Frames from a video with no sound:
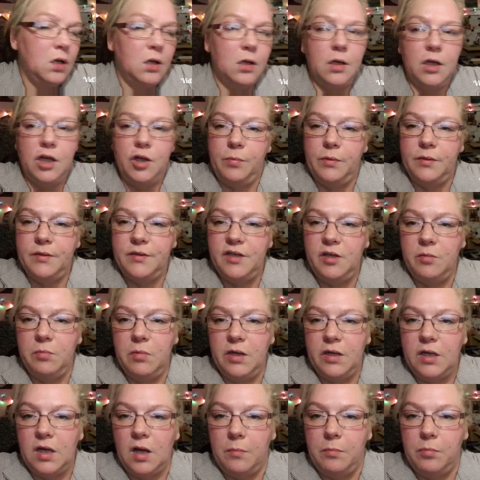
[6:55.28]
Ich bin
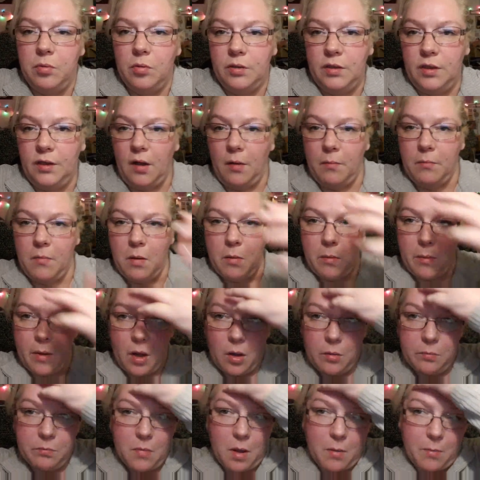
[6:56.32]
ziemlich kaputt. Ich habe Mama,
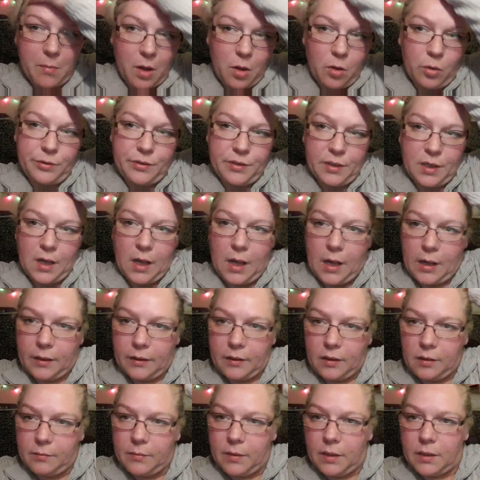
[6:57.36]
Mama heute Haare
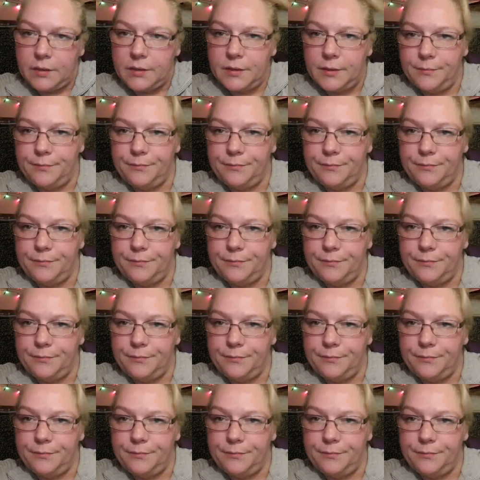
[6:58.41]
gemacht